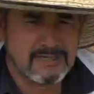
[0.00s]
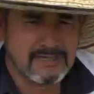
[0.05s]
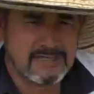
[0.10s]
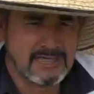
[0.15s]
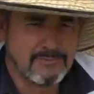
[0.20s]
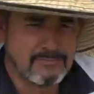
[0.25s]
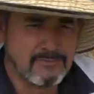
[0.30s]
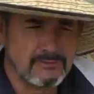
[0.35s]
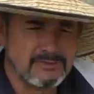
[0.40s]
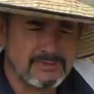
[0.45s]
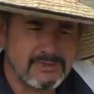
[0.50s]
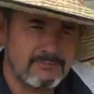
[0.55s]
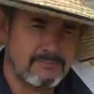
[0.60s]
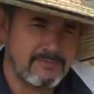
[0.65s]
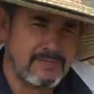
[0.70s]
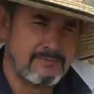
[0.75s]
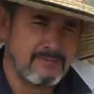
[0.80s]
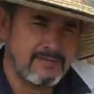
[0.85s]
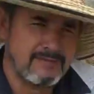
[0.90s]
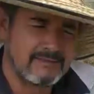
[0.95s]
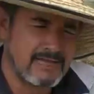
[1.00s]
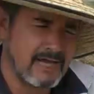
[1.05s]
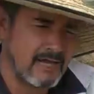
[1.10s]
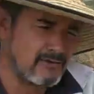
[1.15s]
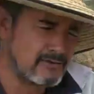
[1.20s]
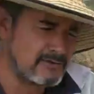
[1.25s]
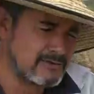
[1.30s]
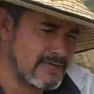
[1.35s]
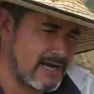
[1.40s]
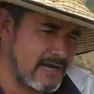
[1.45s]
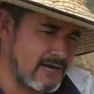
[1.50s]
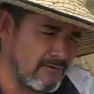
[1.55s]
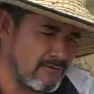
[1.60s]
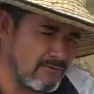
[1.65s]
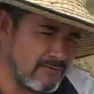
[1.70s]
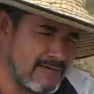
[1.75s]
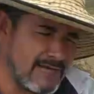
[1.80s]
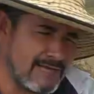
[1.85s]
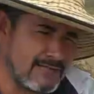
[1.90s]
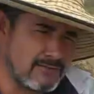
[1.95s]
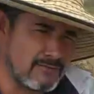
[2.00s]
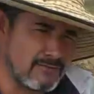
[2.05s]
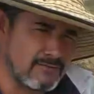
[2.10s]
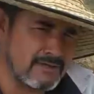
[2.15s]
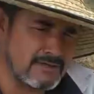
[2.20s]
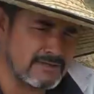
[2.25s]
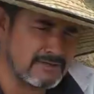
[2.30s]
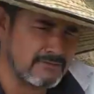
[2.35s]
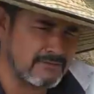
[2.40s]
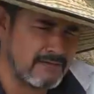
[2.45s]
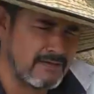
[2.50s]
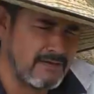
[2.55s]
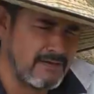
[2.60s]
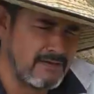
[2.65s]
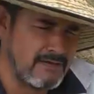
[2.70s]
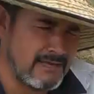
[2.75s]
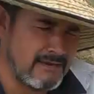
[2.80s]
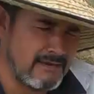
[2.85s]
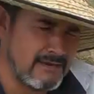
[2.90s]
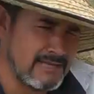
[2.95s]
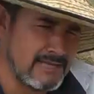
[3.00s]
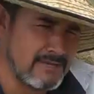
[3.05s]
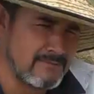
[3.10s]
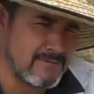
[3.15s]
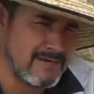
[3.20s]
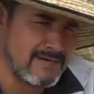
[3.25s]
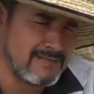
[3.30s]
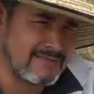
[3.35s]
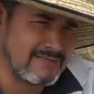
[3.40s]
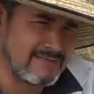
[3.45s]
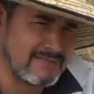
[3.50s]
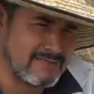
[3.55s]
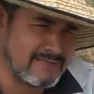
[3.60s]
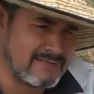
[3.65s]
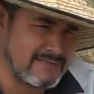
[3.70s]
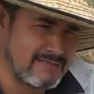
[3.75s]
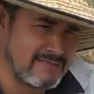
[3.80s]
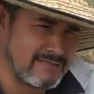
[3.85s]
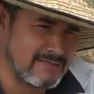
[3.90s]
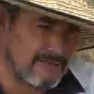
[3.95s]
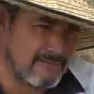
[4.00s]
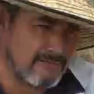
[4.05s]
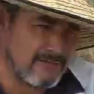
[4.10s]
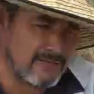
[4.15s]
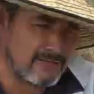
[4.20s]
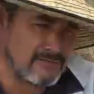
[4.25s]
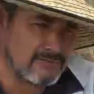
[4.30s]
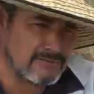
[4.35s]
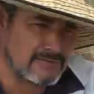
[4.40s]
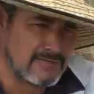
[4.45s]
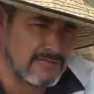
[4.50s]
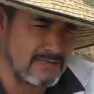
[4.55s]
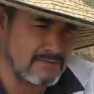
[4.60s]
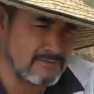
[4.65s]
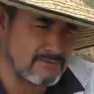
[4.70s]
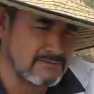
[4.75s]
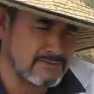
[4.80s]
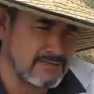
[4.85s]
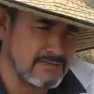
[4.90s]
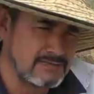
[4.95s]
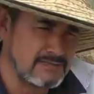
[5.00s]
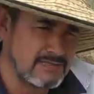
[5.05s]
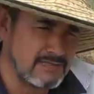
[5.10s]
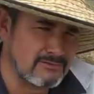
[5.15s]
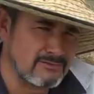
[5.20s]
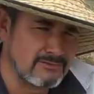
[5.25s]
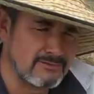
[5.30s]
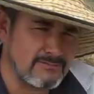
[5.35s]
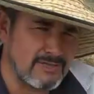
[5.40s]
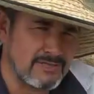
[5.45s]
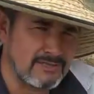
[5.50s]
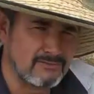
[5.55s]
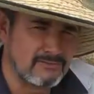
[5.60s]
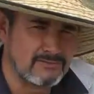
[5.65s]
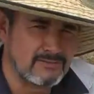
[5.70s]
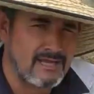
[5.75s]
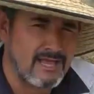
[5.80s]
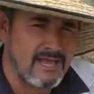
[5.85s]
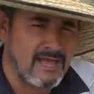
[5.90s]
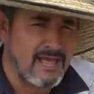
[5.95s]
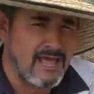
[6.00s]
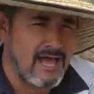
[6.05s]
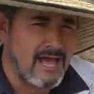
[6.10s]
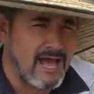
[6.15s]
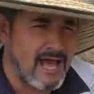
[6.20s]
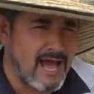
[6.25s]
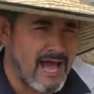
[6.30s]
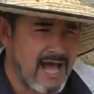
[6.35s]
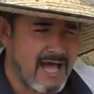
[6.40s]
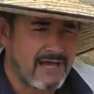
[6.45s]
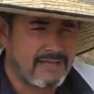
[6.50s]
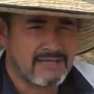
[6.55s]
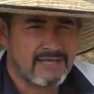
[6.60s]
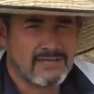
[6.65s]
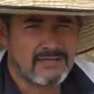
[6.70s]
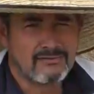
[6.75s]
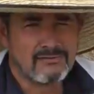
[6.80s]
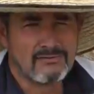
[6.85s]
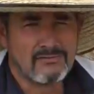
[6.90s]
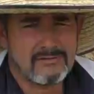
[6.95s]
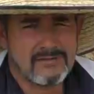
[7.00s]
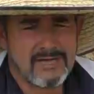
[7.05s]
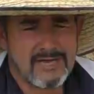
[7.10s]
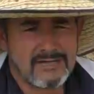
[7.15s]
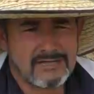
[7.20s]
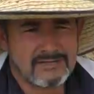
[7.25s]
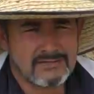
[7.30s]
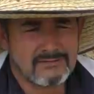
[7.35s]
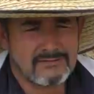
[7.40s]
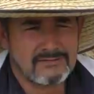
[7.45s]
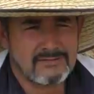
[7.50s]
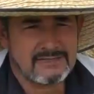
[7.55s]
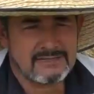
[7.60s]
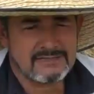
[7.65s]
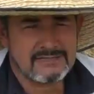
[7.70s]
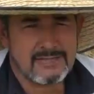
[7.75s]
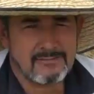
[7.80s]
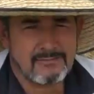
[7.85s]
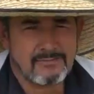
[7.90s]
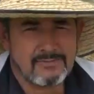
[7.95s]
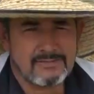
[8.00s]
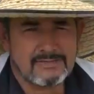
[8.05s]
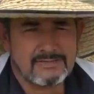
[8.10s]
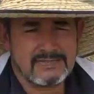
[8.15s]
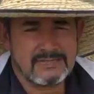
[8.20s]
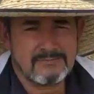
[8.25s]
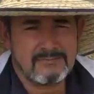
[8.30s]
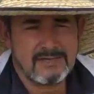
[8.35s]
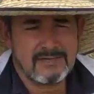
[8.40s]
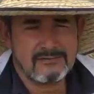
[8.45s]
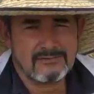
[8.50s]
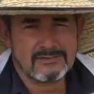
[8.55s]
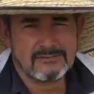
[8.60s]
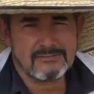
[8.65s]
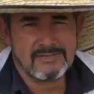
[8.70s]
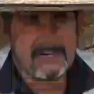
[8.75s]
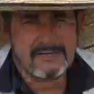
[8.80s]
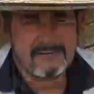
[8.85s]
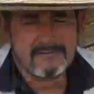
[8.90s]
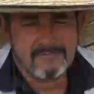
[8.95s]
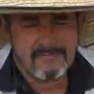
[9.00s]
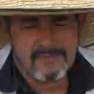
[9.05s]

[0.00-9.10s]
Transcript: equipos implementados a una altura sobre el nivel del mar de entre 400, 600 metros, aquellos lugares donde están por encima de los 1000.